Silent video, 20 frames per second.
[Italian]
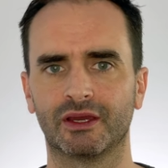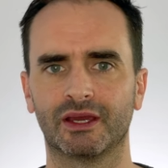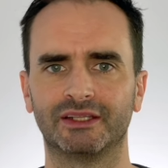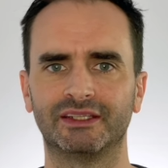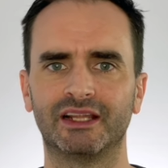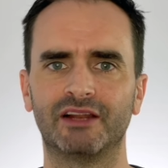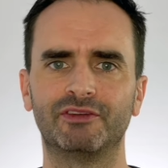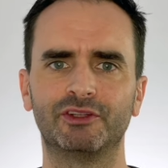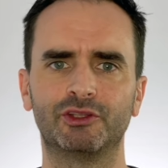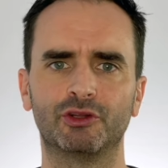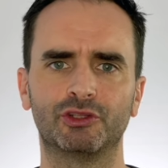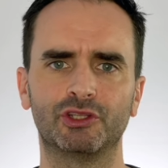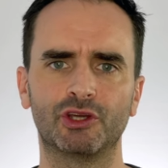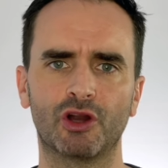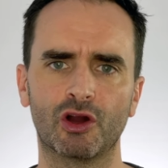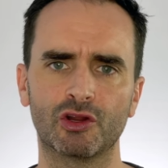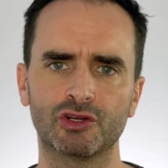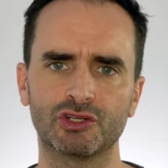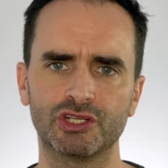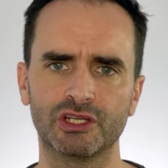Nel video di
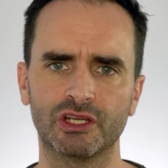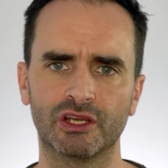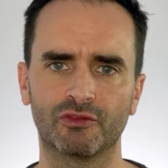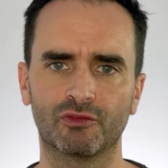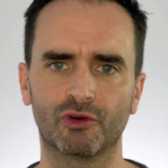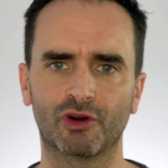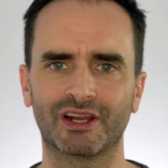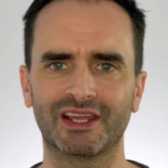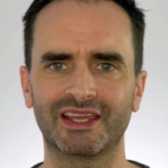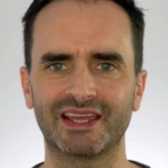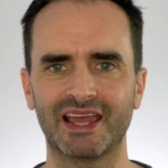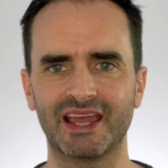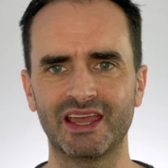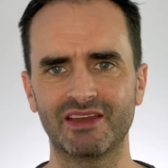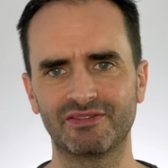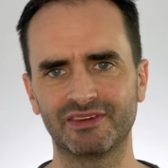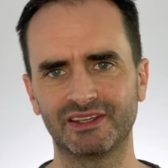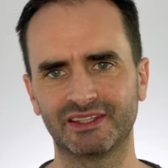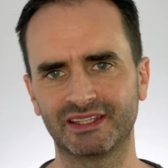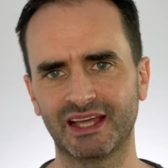oggi vorrei
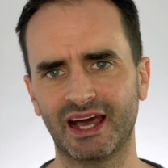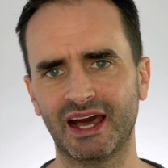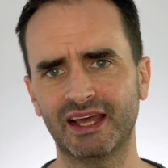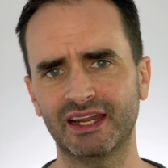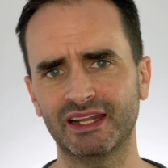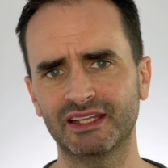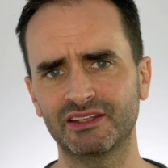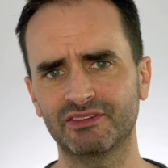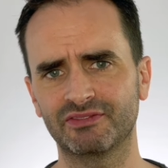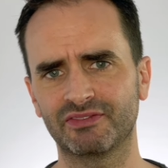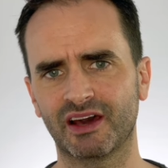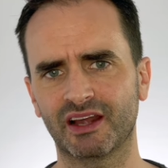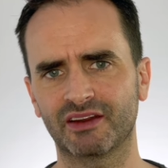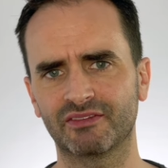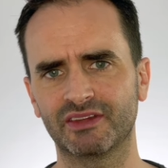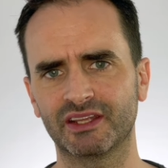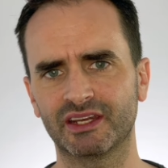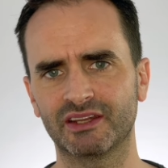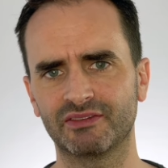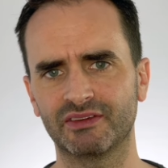evitare di
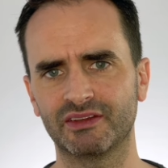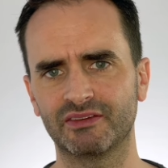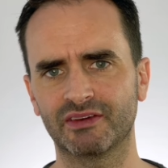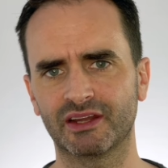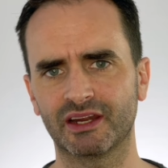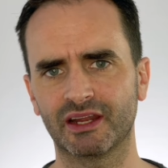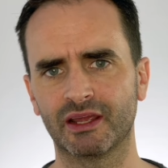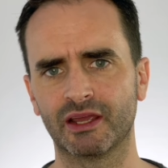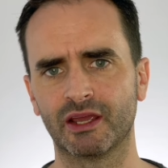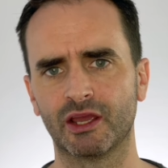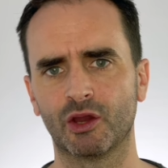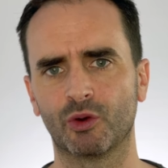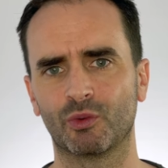farvi rivivere